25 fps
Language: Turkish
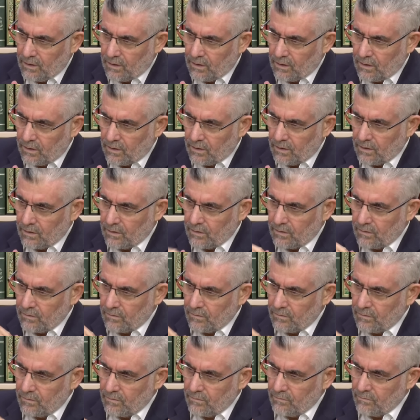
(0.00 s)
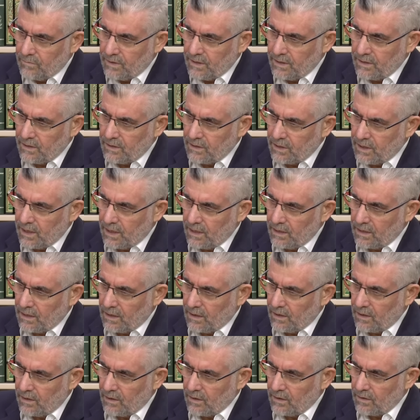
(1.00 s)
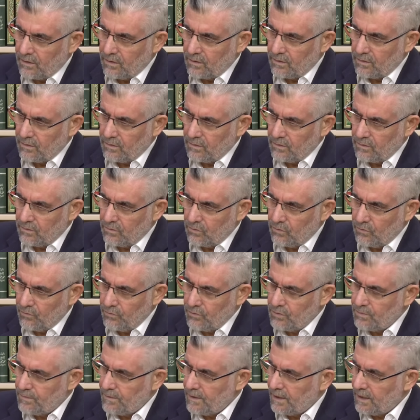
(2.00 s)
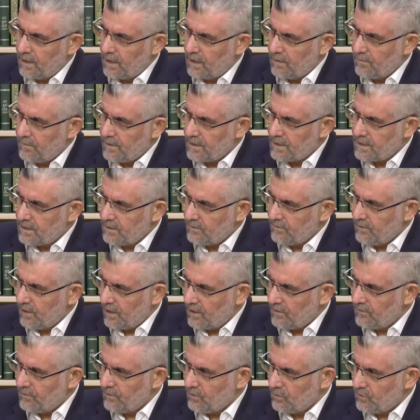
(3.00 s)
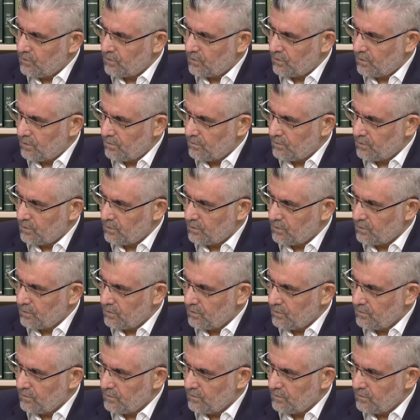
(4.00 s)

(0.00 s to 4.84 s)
e, bir şey nüfus planlaması vakfı kurulmuştu.